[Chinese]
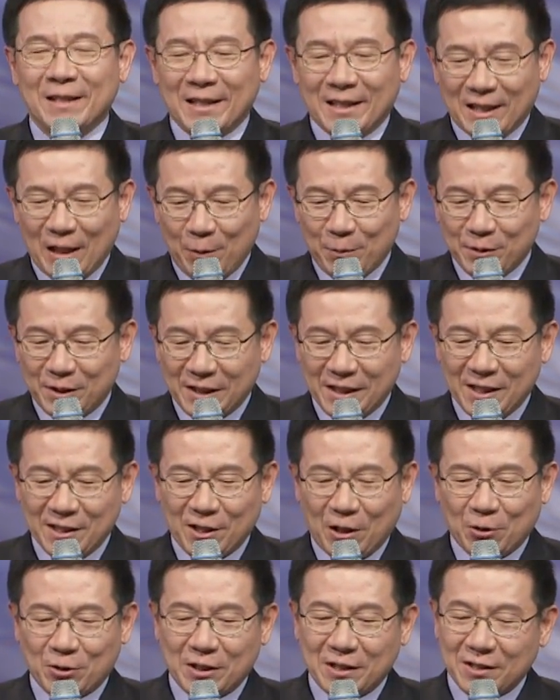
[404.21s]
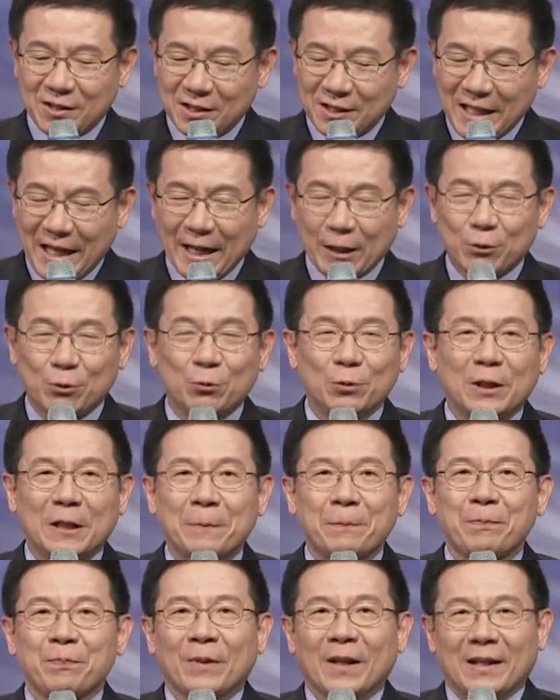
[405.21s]
让我们今天早晨再度的
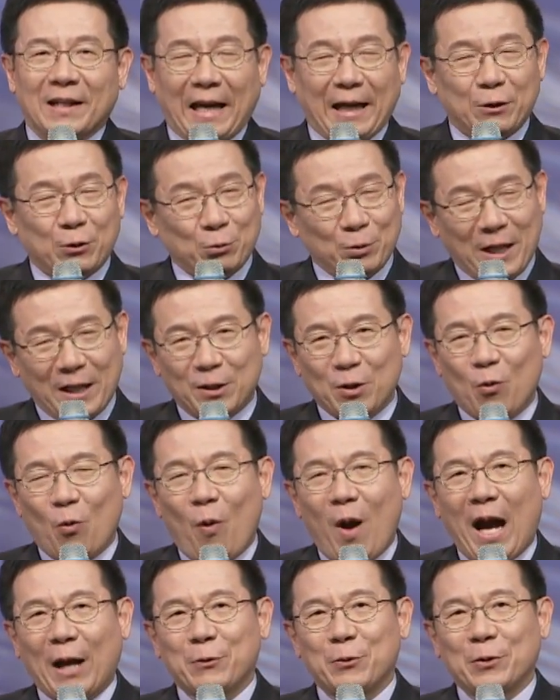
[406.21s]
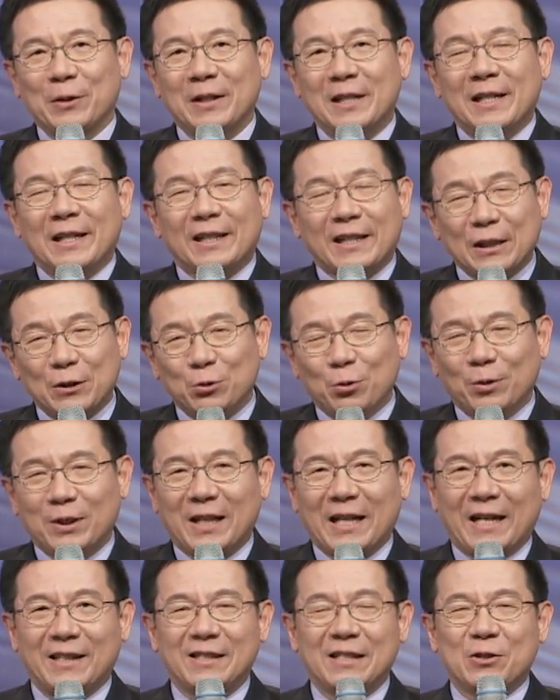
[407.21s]
来读他的话语，更多的
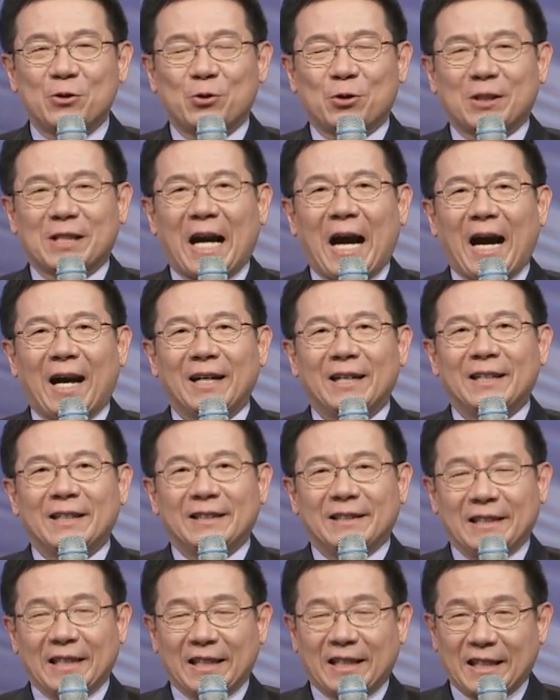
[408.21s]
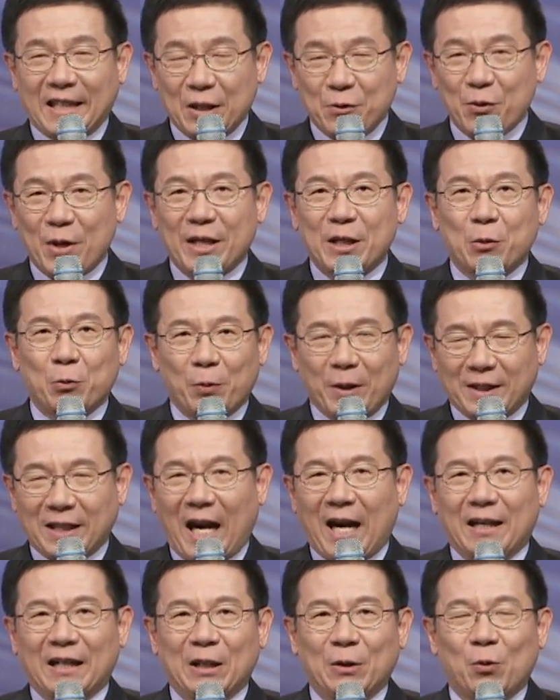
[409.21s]
来认识他，也更愿意为
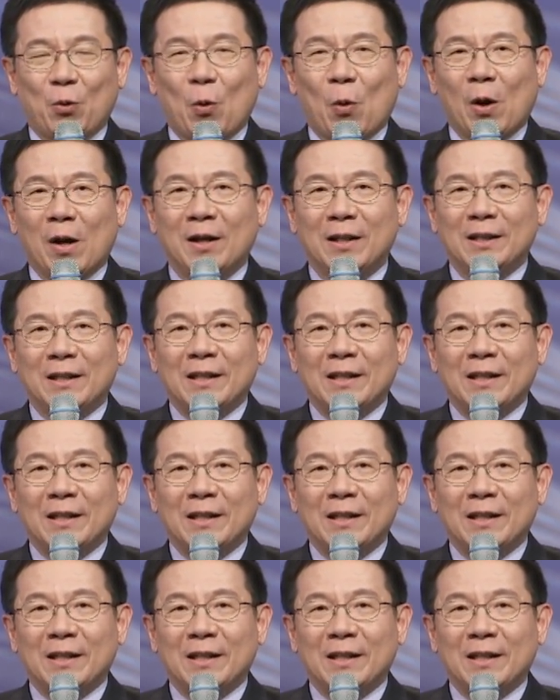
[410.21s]
他而活。